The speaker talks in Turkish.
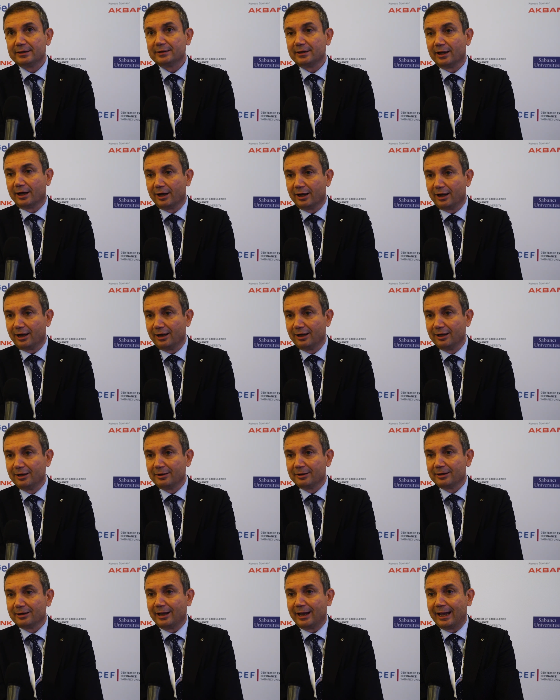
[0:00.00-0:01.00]
daha
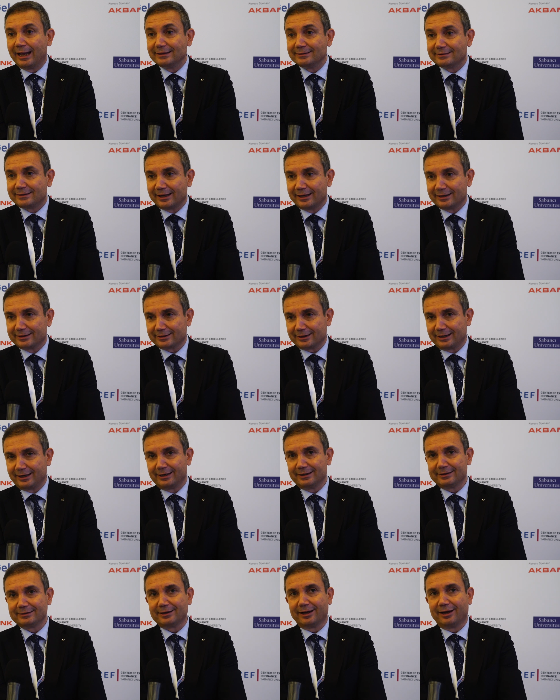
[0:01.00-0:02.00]

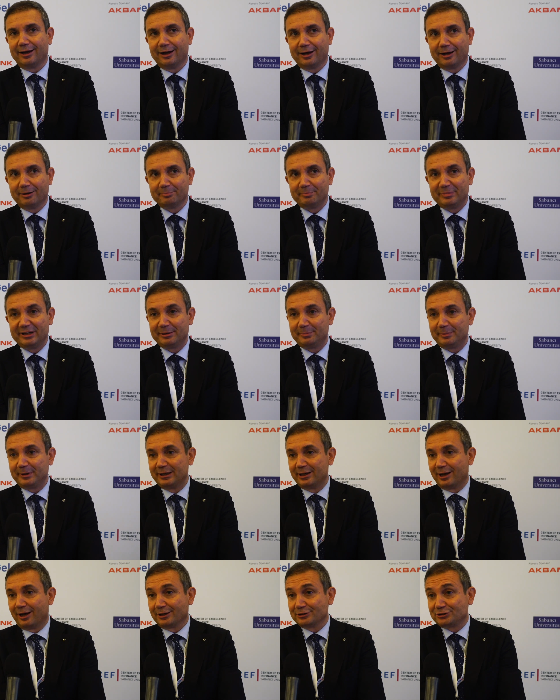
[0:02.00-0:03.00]
entegre, daha
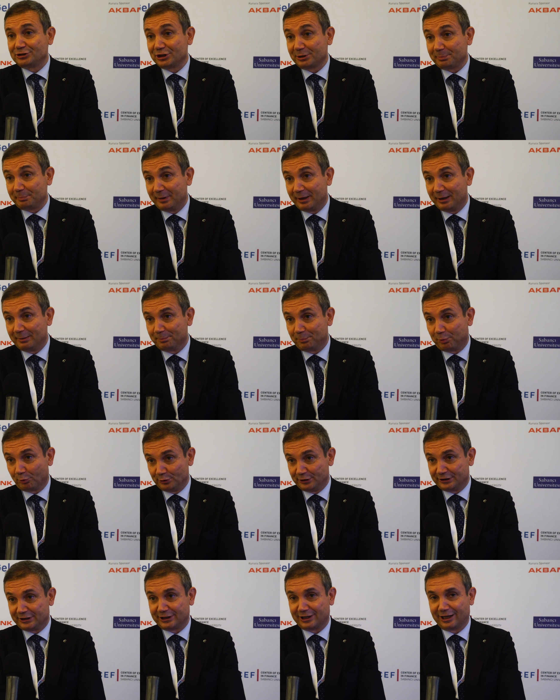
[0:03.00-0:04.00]
birbirine açık bir
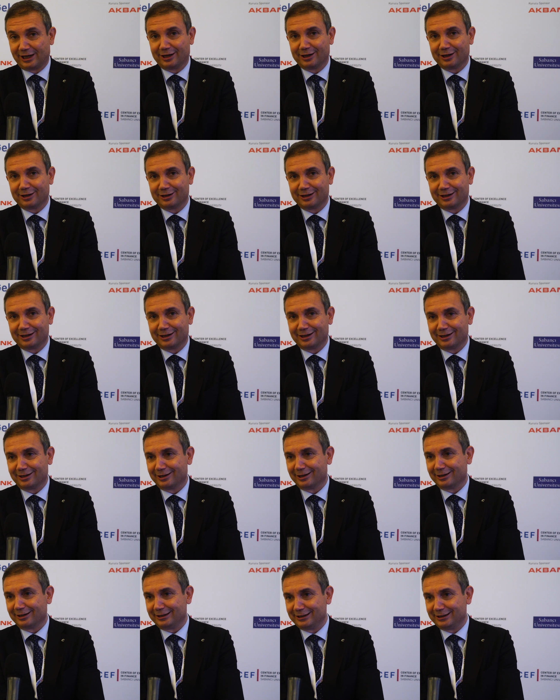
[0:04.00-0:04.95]
politika e,